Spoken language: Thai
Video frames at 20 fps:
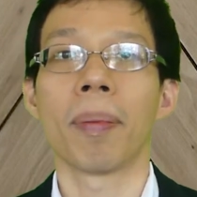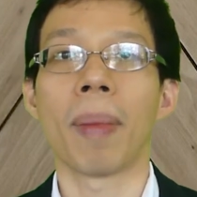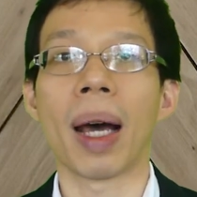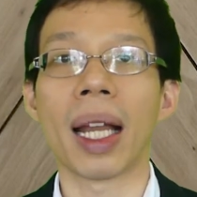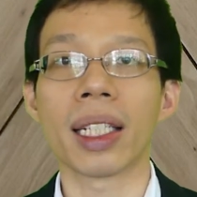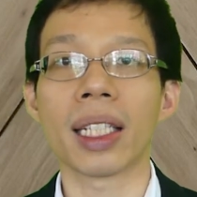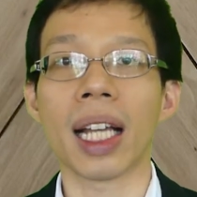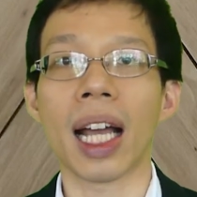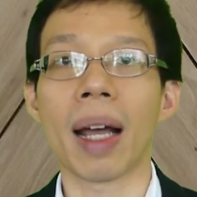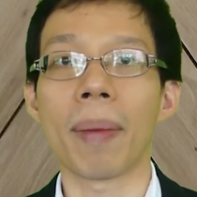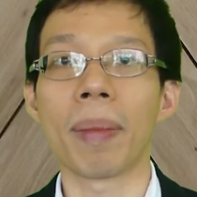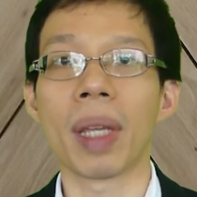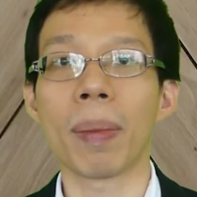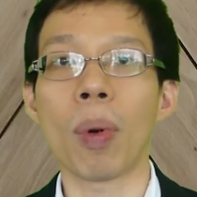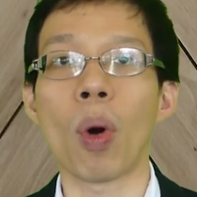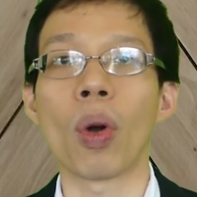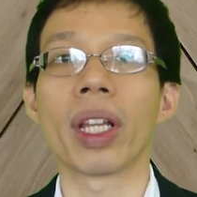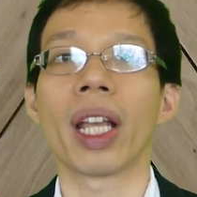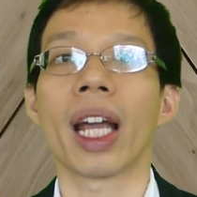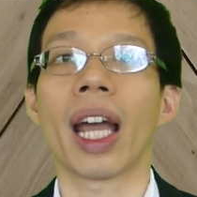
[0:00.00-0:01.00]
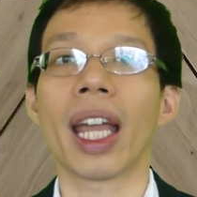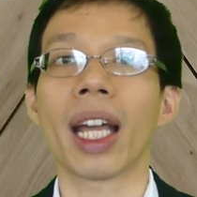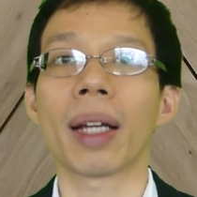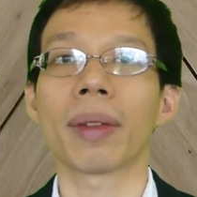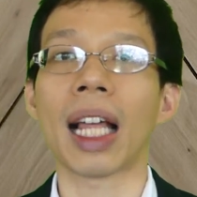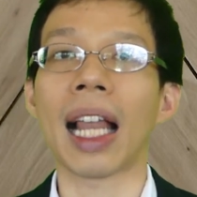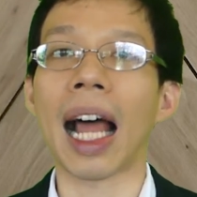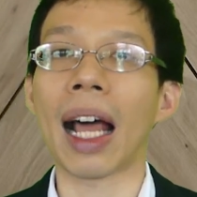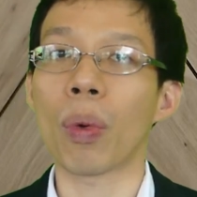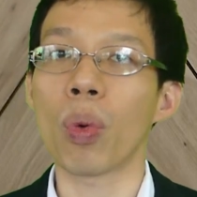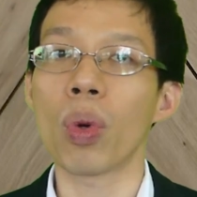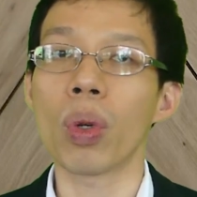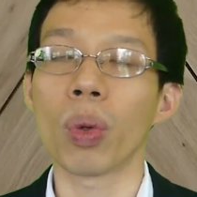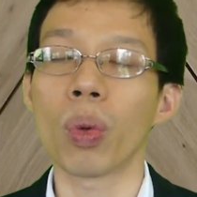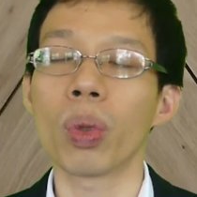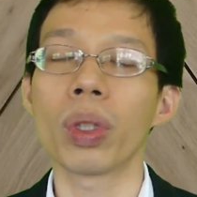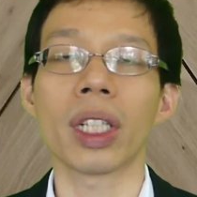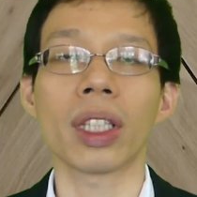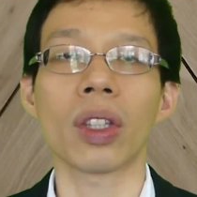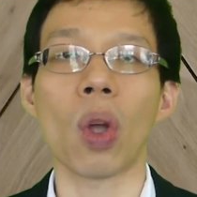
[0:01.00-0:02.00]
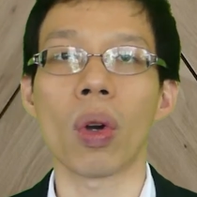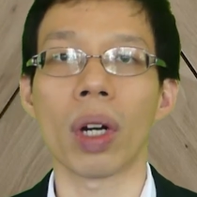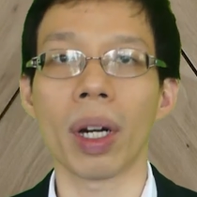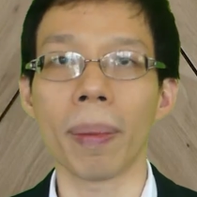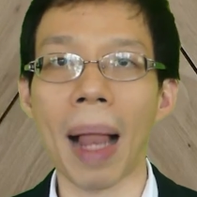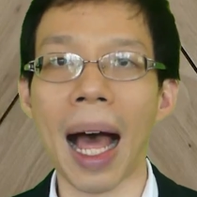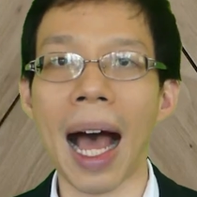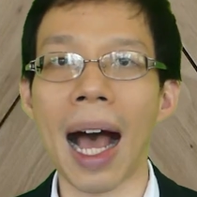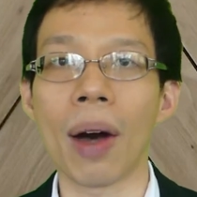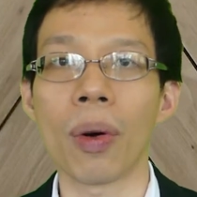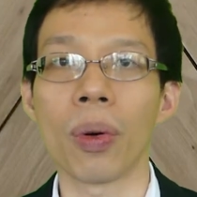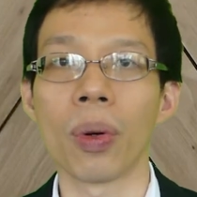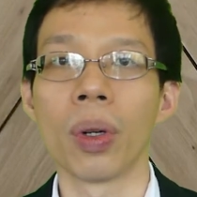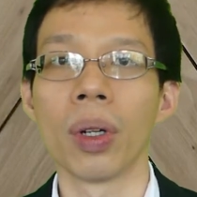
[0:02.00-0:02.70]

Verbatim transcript: มันจะมีผลยังไงกับตลาดหุ้นหุ้นจะตกหรือเปล่า